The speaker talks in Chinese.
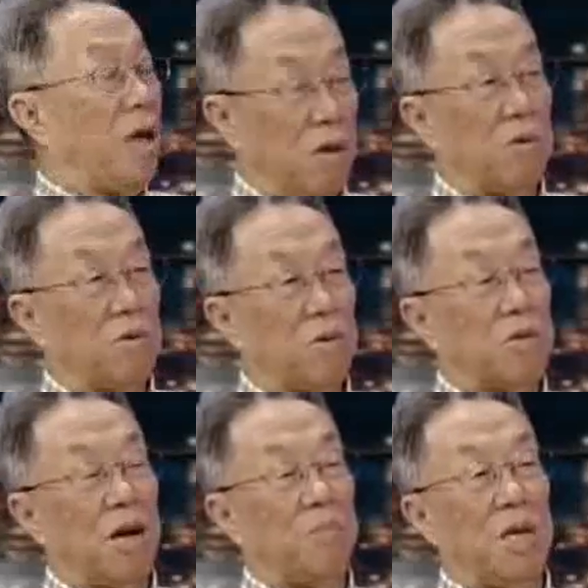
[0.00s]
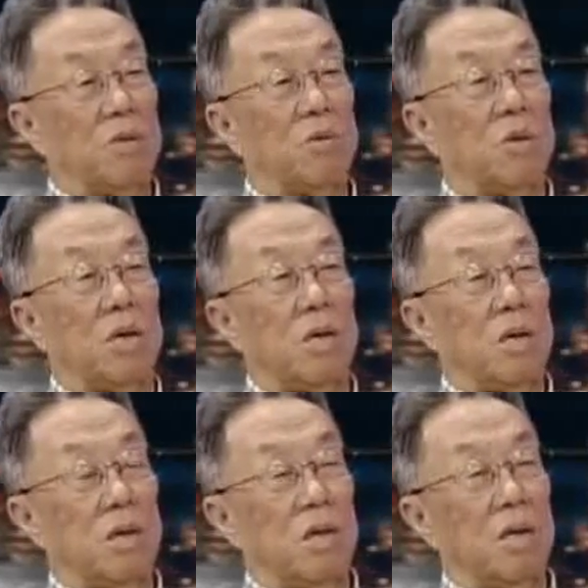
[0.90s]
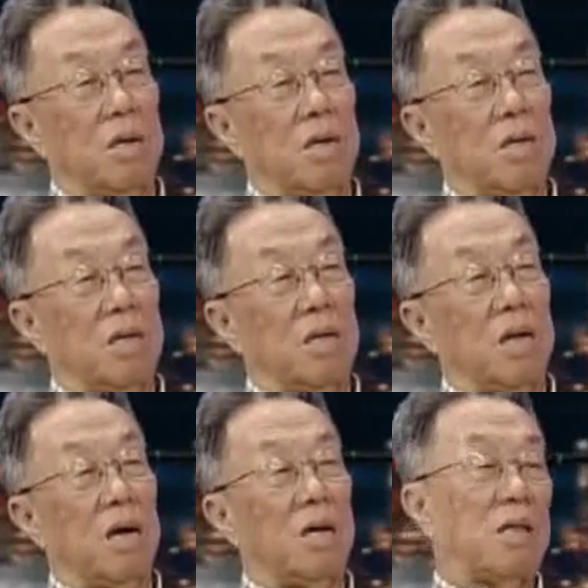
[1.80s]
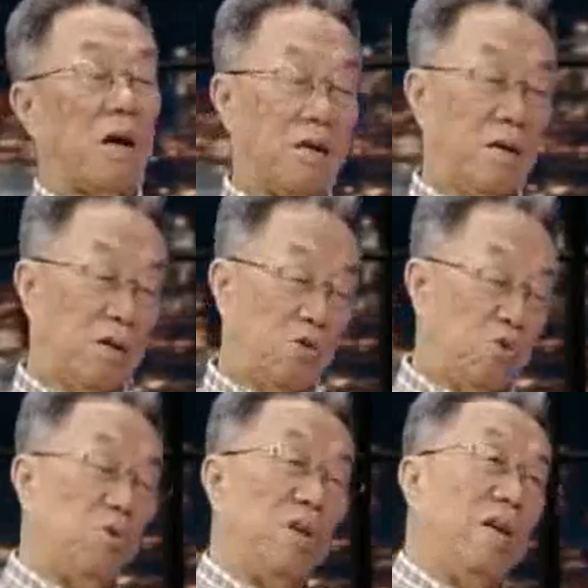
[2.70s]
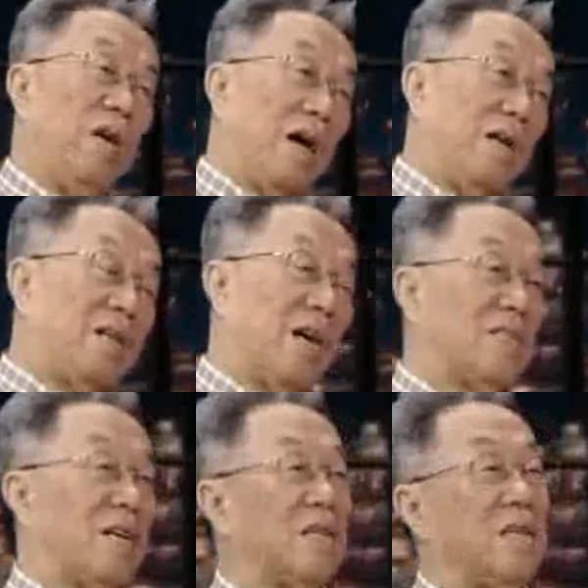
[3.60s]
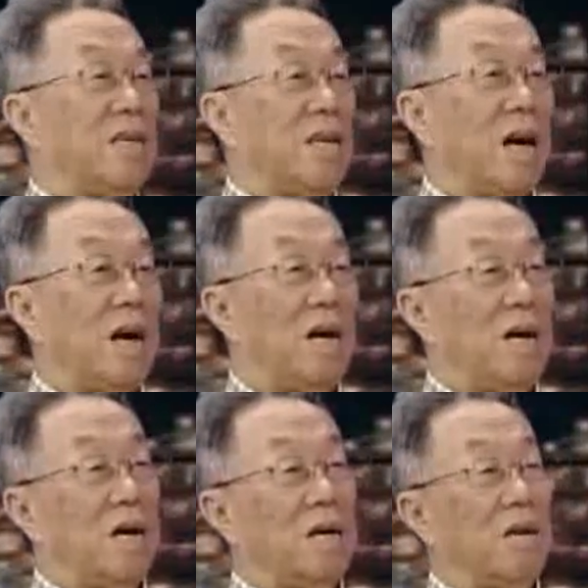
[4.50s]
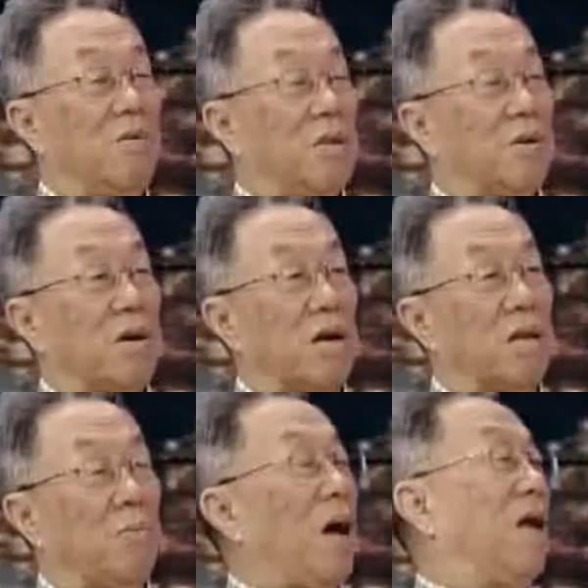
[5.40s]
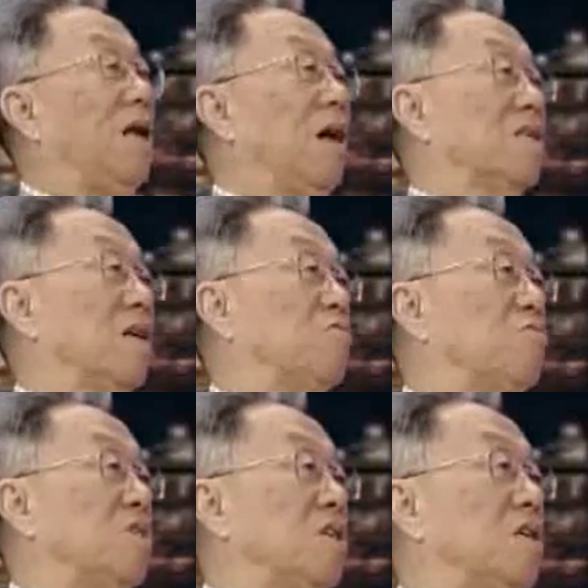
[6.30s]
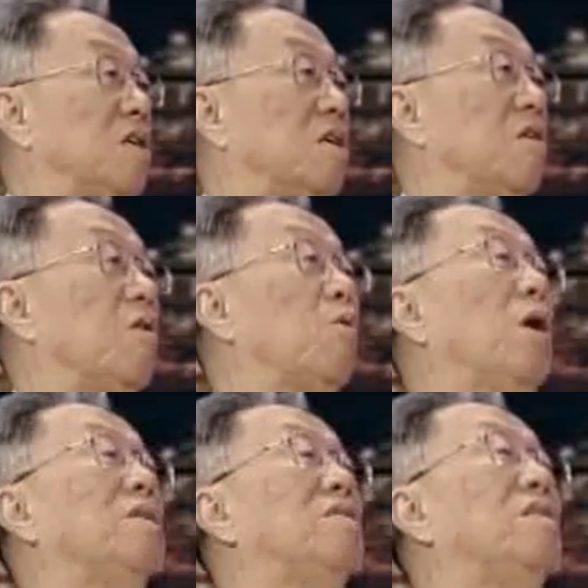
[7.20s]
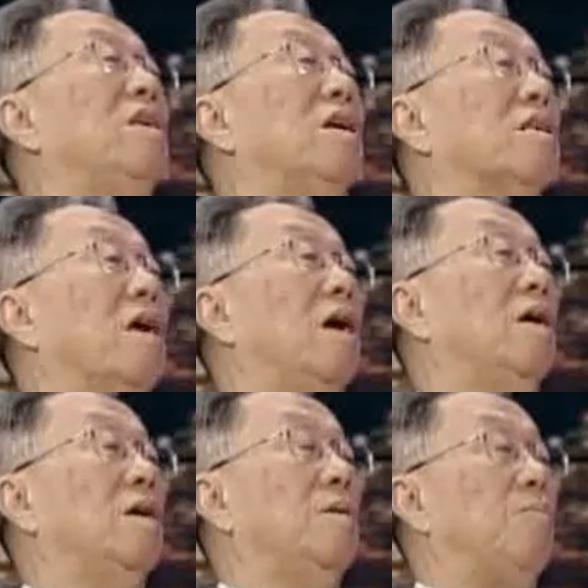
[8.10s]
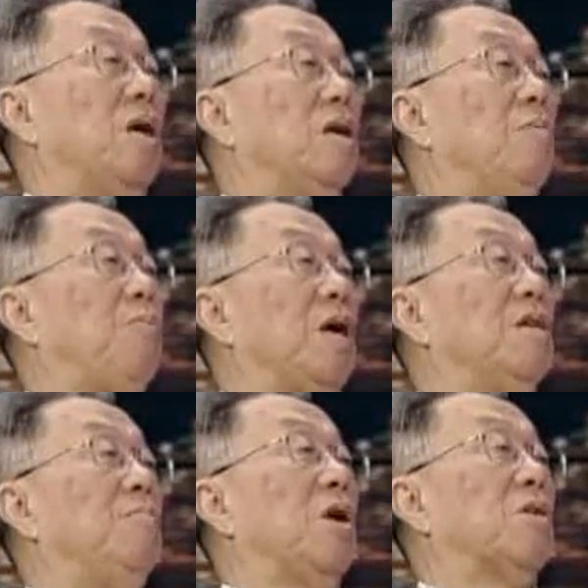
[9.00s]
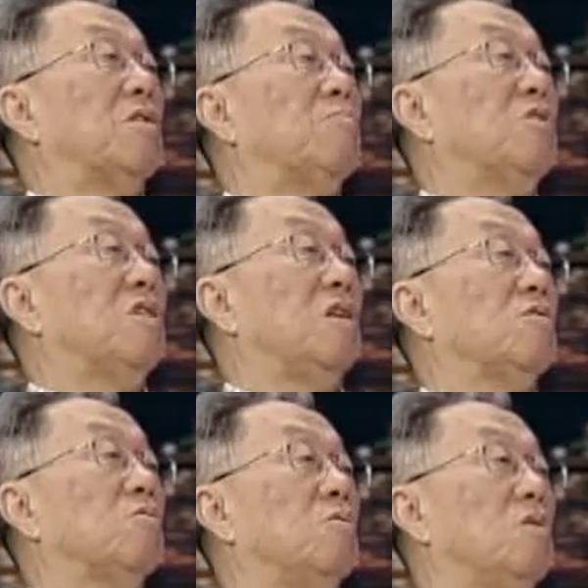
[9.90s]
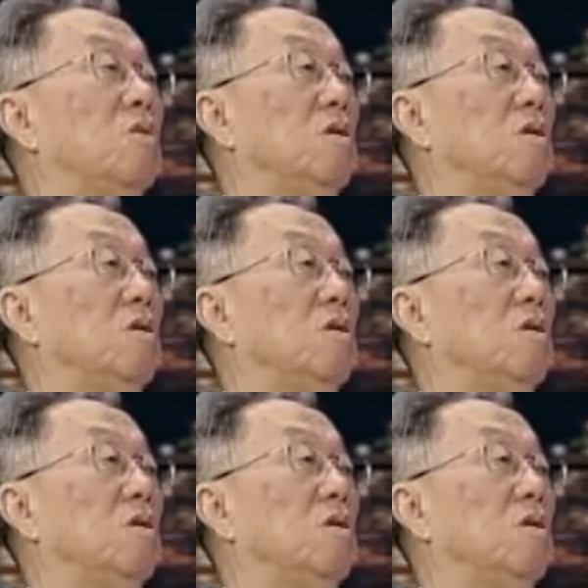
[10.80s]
是诈骗有有诈骗罪。呃，但是这个处理也差强人意，因为就是给他判两年徒刑，然后缓期两年。本人本人表示不上